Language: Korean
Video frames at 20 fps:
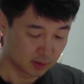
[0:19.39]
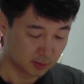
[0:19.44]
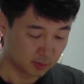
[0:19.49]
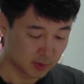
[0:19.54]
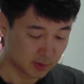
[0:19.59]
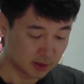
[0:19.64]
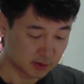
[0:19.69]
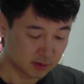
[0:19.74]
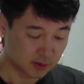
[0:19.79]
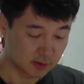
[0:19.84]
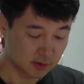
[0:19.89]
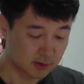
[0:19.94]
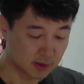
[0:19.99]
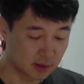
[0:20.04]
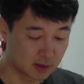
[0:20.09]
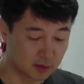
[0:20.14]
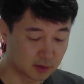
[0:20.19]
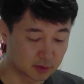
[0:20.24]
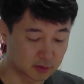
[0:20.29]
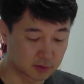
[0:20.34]

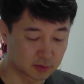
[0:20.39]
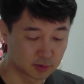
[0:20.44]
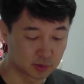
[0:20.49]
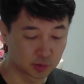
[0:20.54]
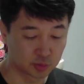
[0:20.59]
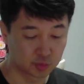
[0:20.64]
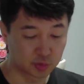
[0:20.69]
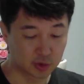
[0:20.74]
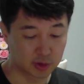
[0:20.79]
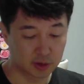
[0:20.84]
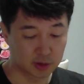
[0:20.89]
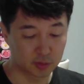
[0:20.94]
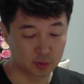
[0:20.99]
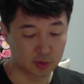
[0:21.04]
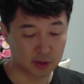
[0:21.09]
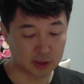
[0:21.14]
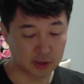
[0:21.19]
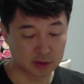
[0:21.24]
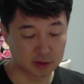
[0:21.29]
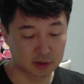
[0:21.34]
베스트셀러, 그 누구에게도
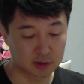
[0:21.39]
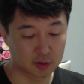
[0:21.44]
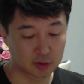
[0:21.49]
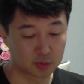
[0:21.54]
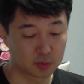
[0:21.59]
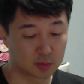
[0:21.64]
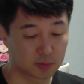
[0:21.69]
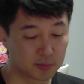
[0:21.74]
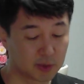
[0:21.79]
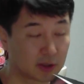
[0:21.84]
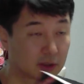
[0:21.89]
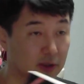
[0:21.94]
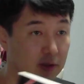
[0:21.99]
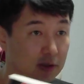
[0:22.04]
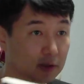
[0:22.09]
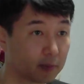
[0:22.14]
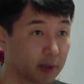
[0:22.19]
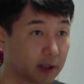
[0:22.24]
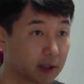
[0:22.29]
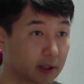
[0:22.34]
당신의 꿈을
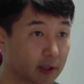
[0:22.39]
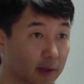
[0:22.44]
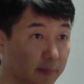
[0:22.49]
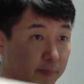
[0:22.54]
빼앗기지 마라.